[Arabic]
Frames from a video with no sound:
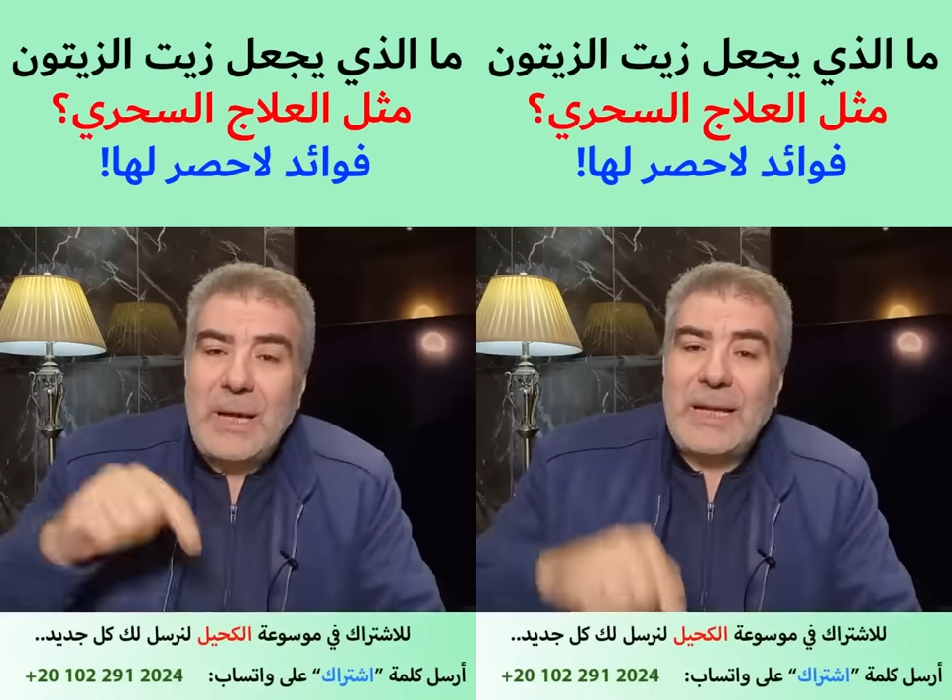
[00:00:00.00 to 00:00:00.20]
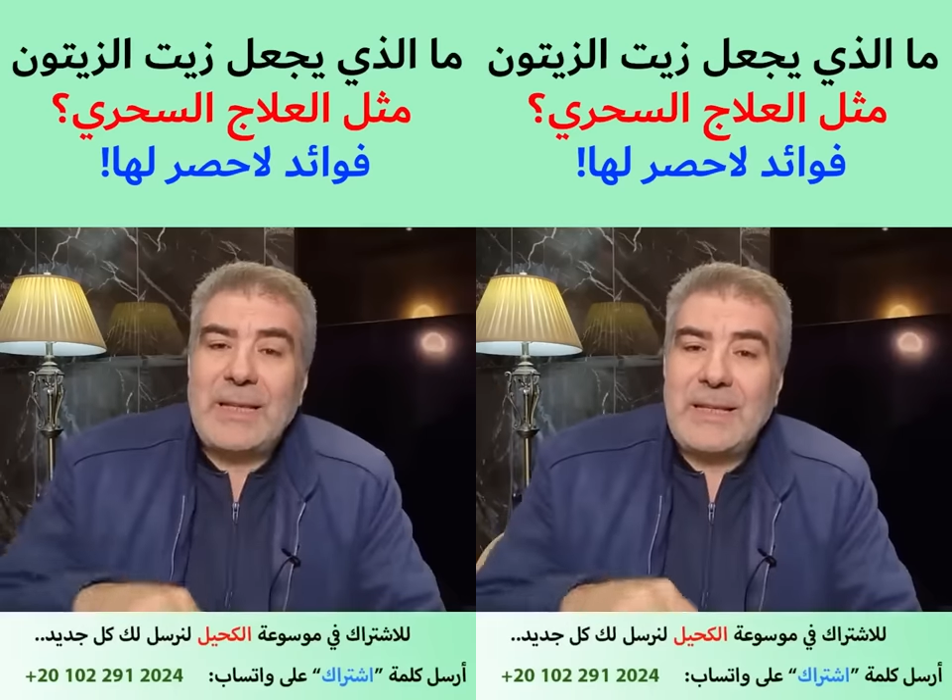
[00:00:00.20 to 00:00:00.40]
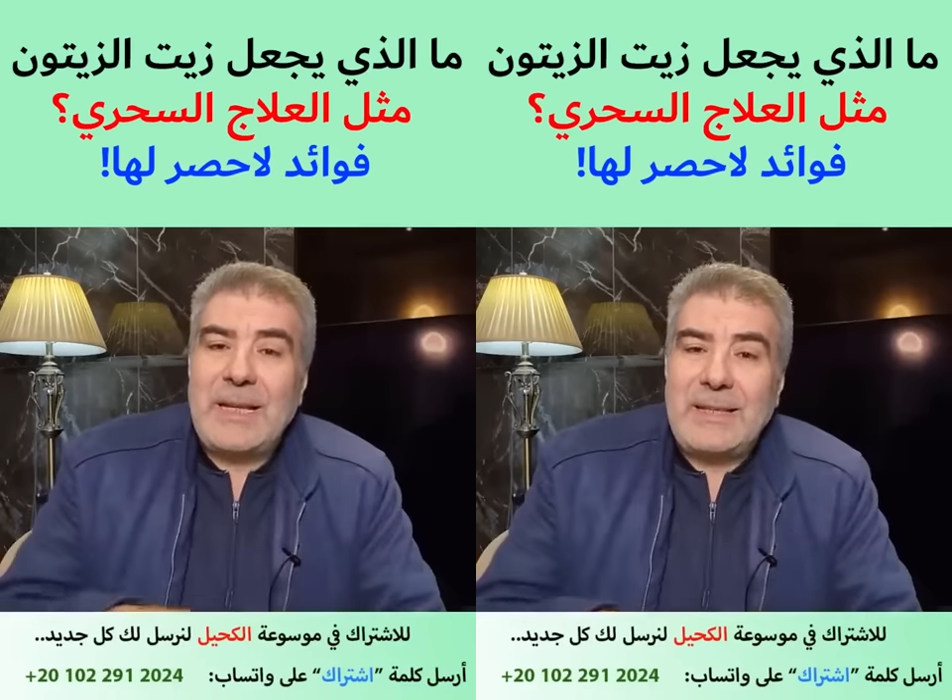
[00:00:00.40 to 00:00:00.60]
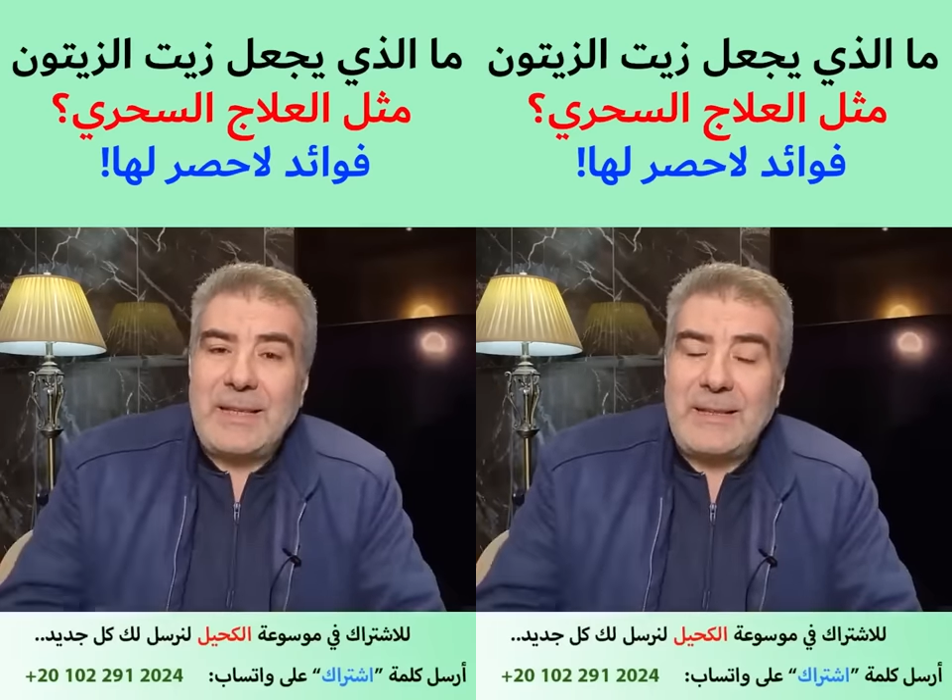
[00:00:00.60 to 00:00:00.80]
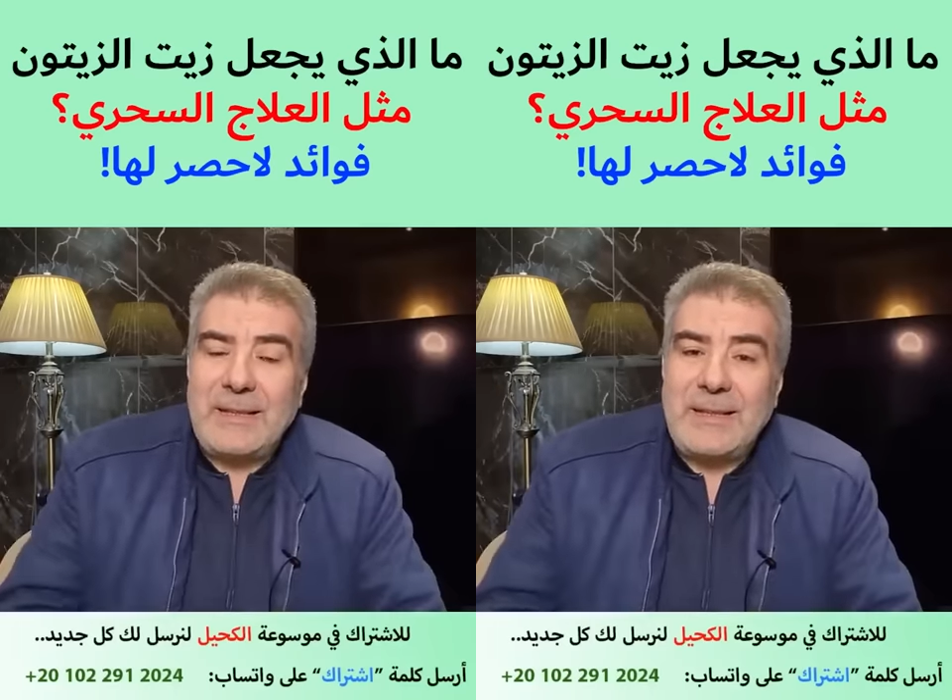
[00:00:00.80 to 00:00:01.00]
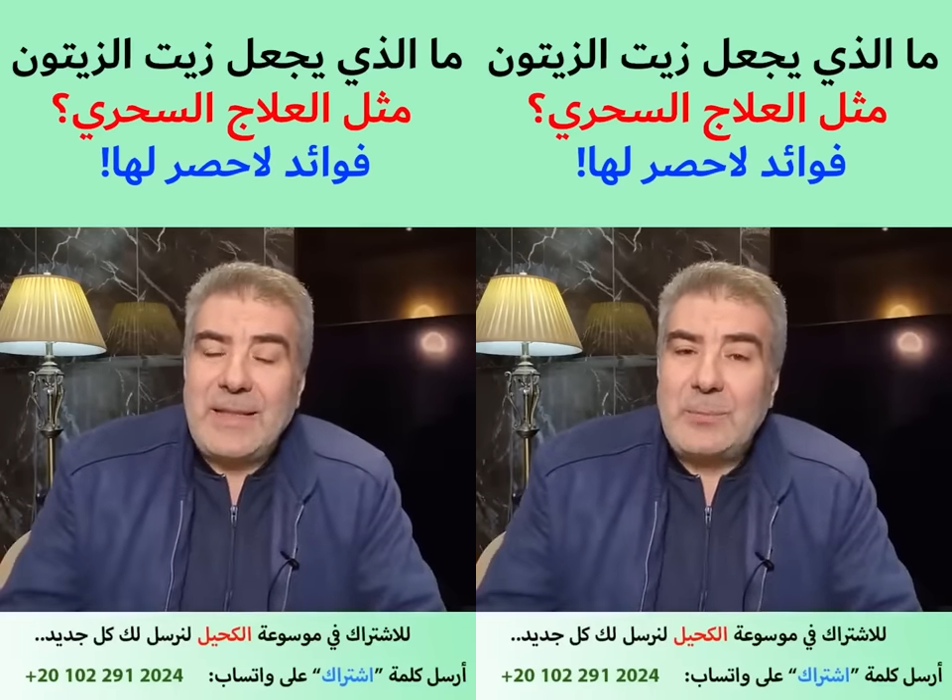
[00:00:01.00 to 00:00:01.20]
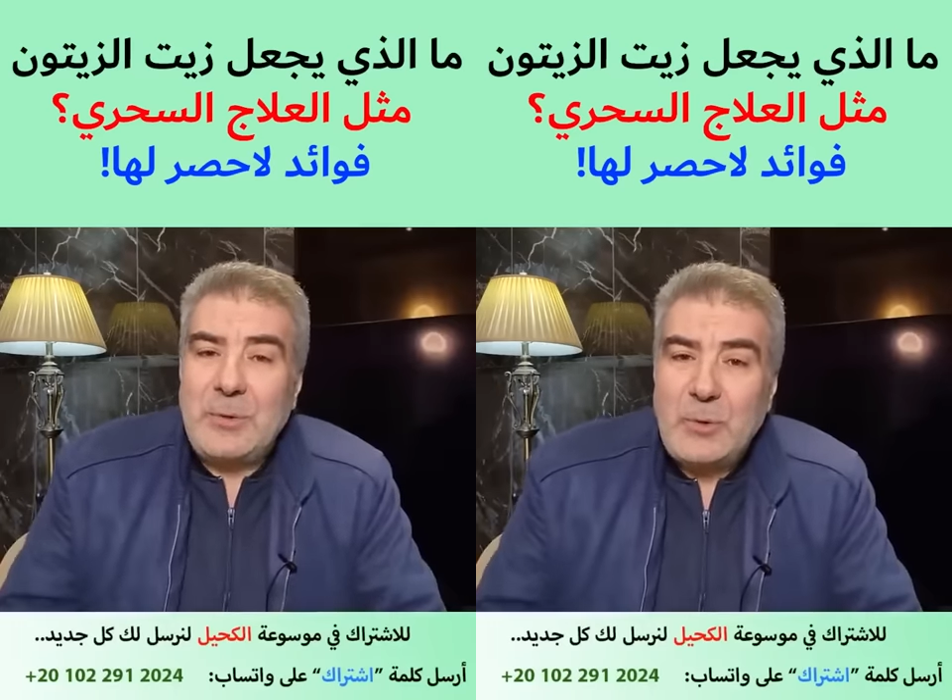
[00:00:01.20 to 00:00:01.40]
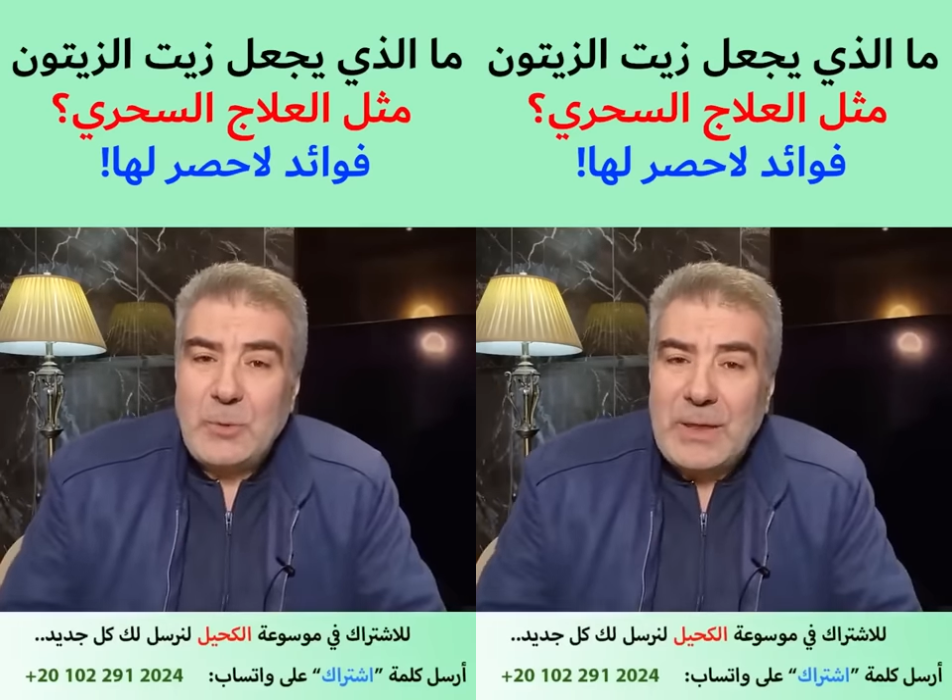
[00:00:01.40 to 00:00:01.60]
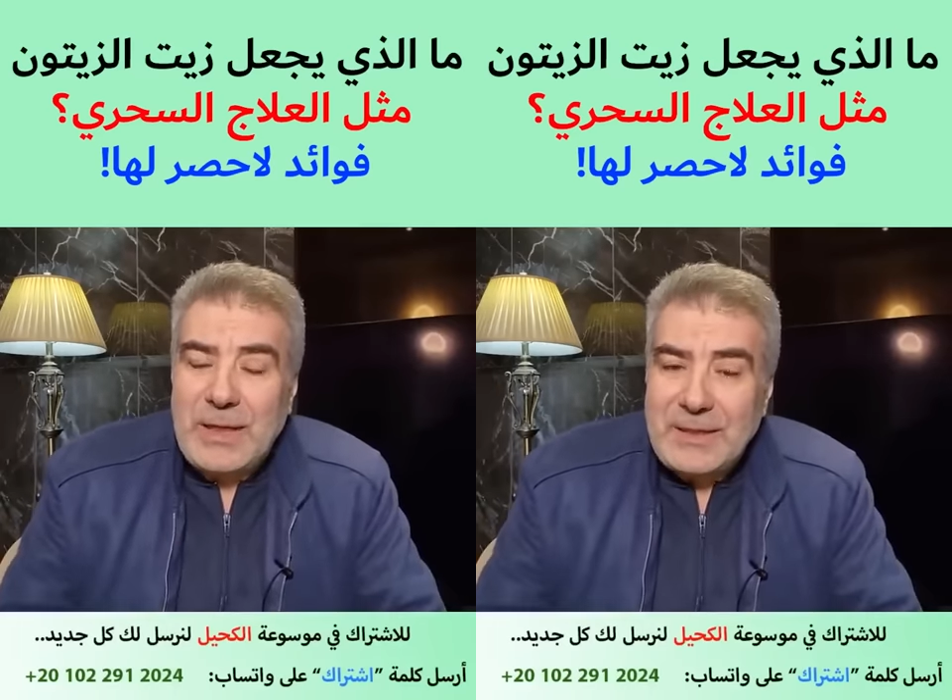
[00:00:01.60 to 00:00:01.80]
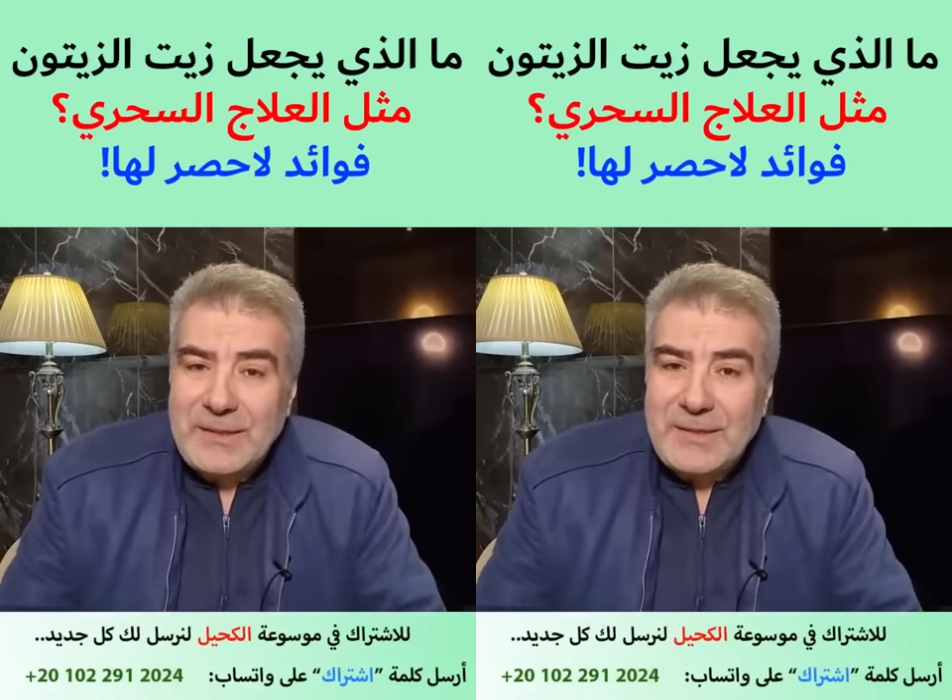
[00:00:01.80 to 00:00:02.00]
وأكد نبينا
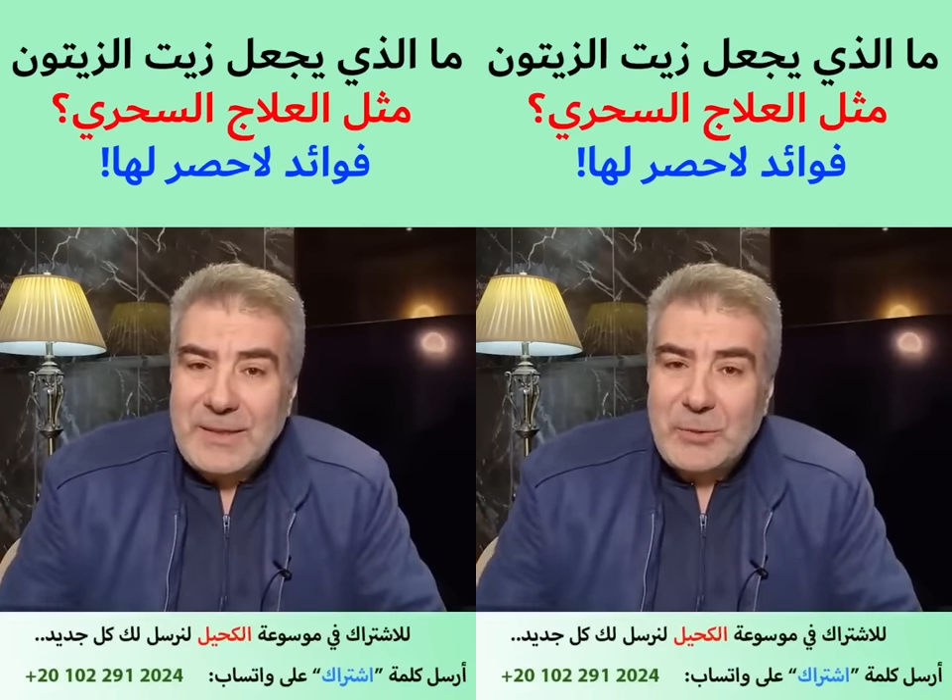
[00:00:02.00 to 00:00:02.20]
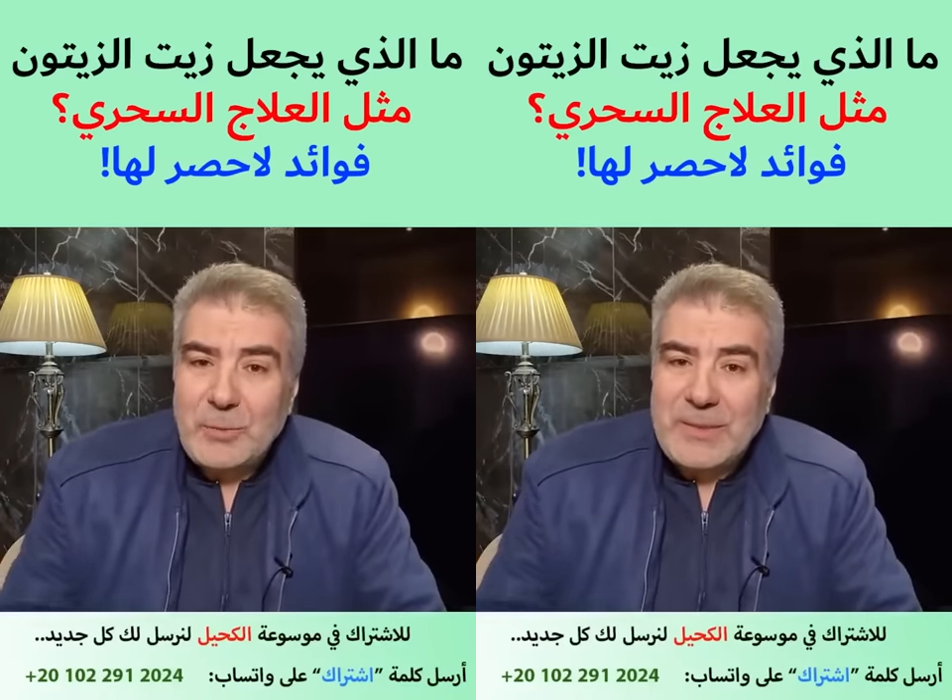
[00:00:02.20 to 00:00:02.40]
عليه الصلاة